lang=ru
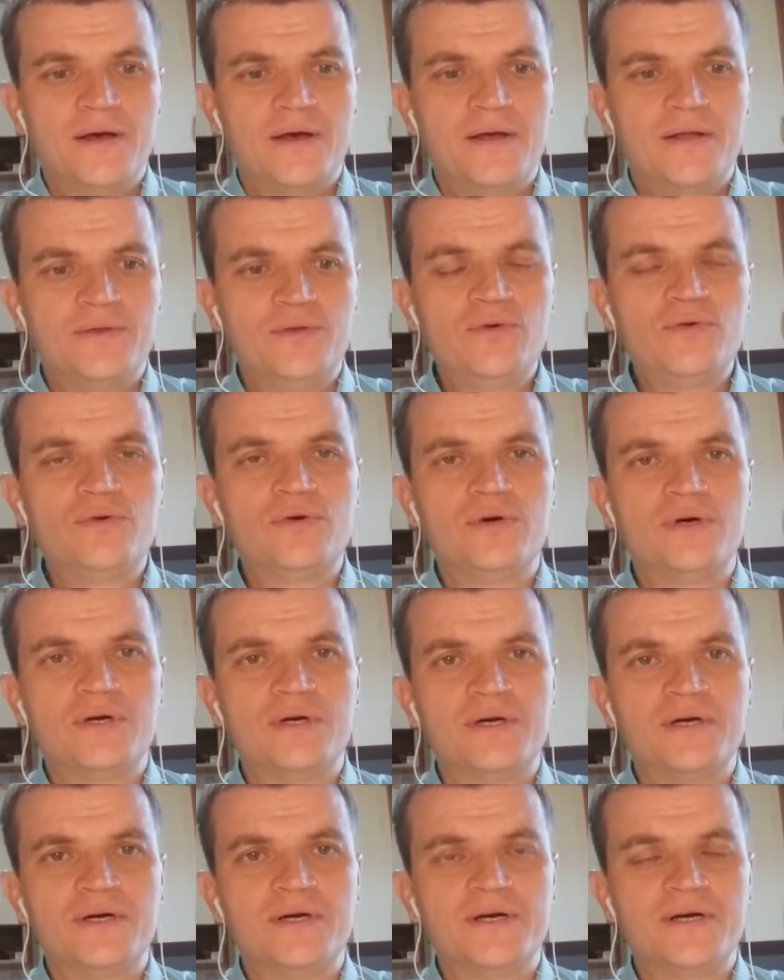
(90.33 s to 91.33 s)
Ну,
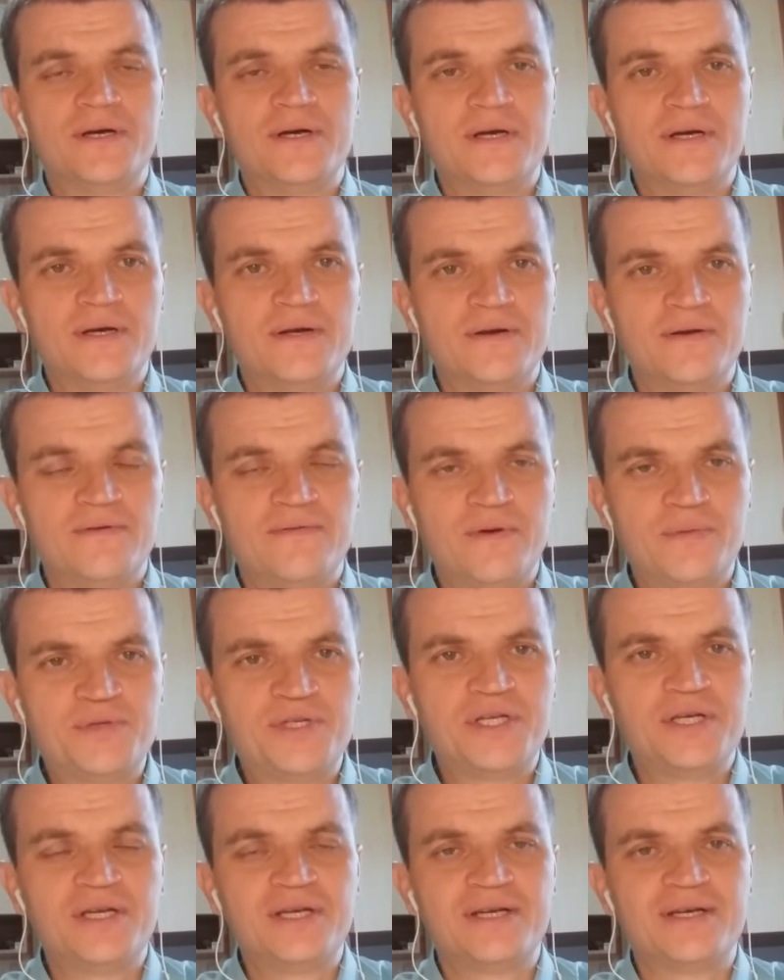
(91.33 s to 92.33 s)
э,
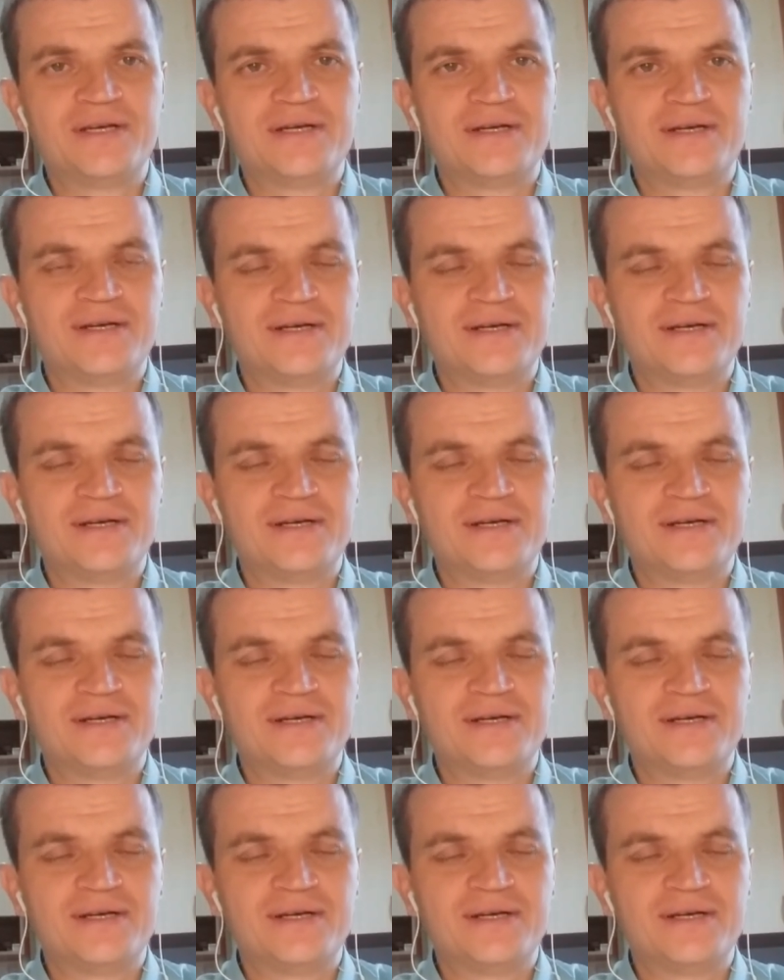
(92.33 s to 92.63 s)
вообще